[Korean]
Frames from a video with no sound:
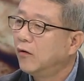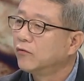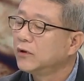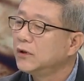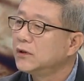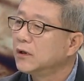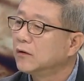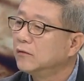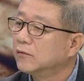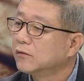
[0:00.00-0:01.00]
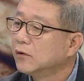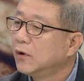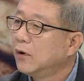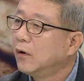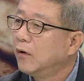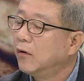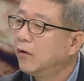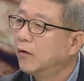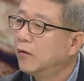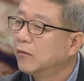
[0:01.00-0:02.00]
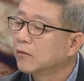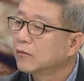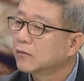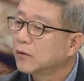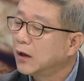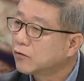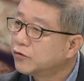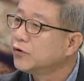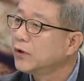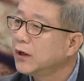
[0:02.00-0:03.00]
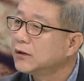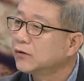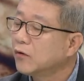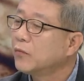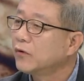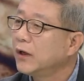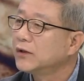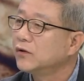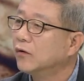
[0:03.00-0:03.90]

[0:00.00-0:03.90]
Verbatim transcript: 우리 이제 그 헬기로 방역할 어, 아, 그 전에 이제 통보를 했죠.